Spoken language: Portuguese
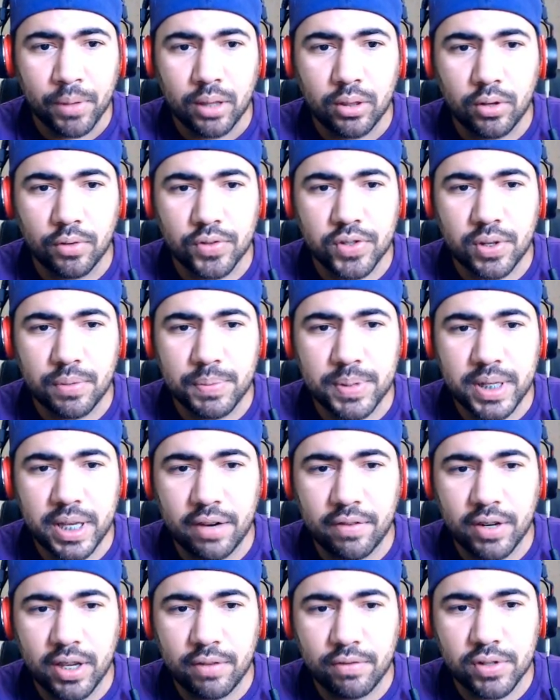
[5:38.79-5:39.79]
Então você
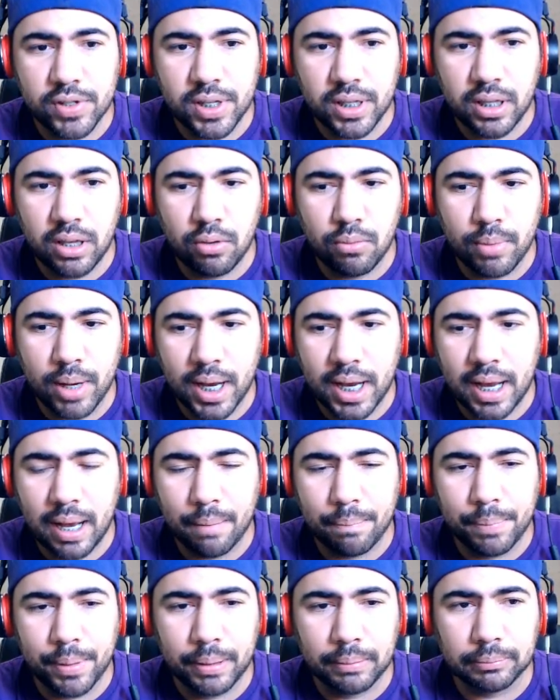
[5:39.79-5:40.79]
observa que você tem uma
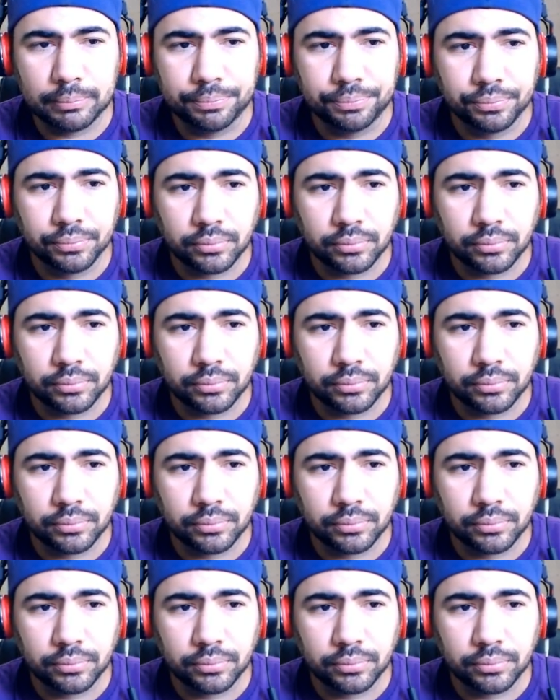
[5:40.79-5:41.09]
capa uh,